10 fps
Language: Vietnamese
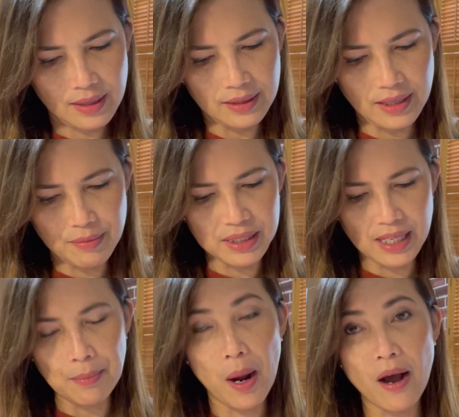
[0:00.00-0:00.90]
thì mình
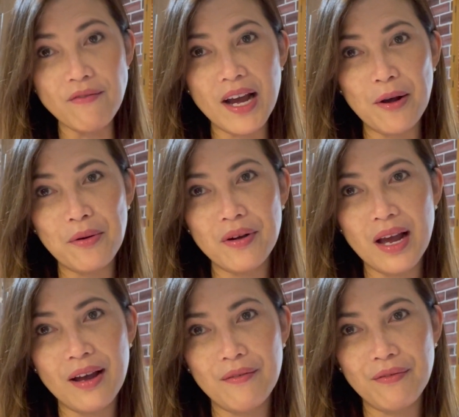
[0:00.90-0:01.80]
sẽ bỏ vào
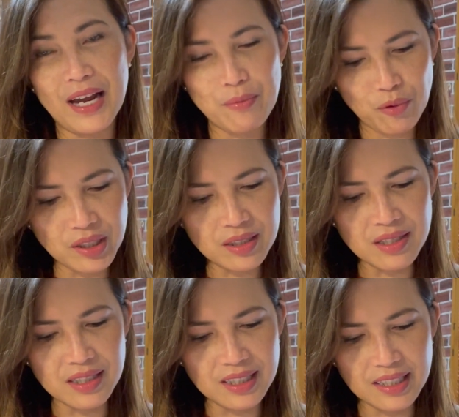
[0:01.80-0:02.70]
à, vài muỗng
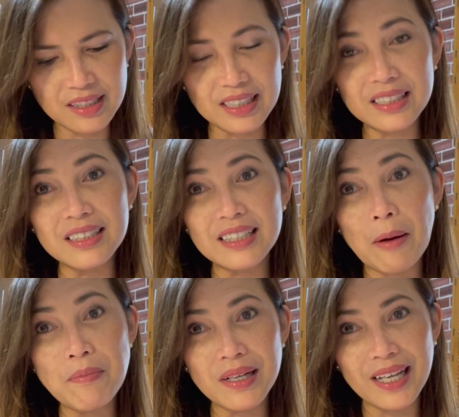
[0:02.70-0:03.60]
nước nữa nước nước
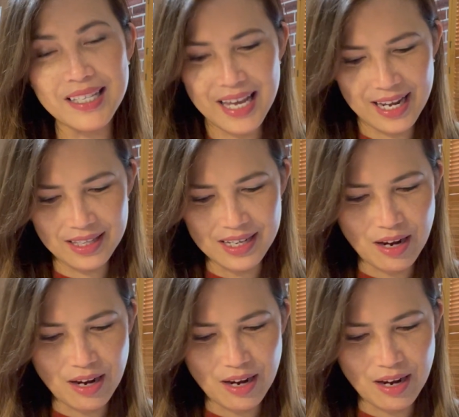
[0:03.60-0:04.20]
nóng á cả nhà chứ